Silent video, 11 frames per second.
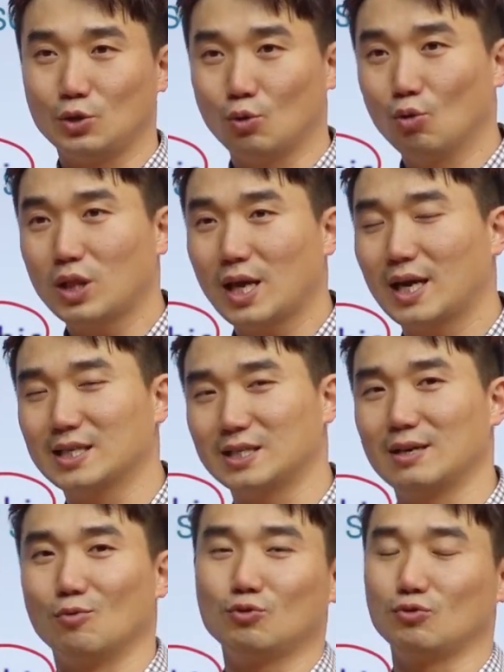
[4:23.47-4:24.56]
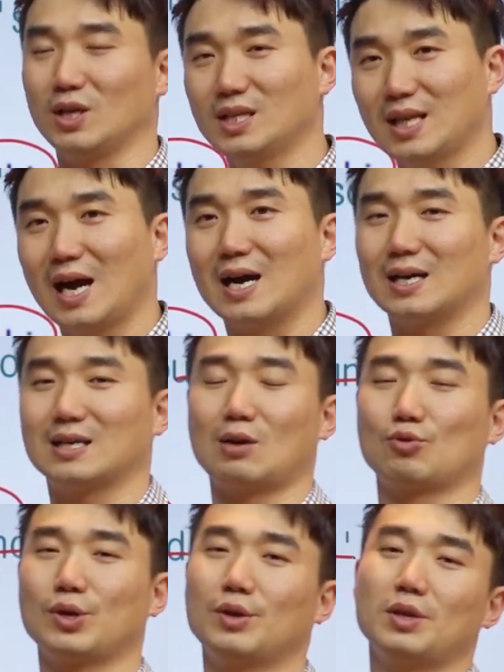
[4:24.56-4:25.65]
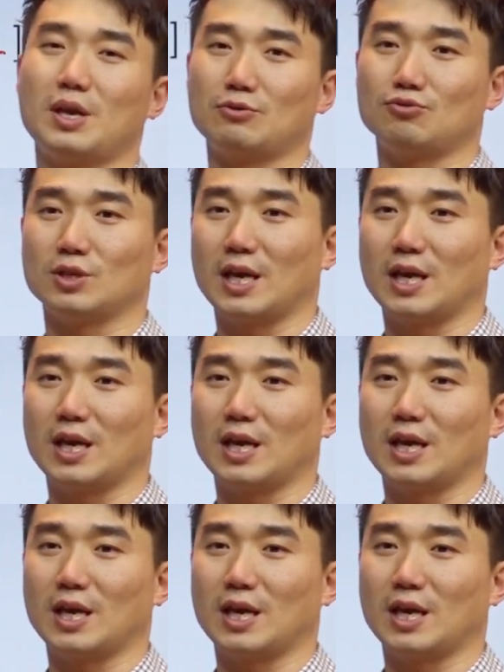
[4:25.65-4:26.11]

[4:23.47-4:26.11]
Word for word: 요 세 가지의 모듈이 있다라고 선언을 해주는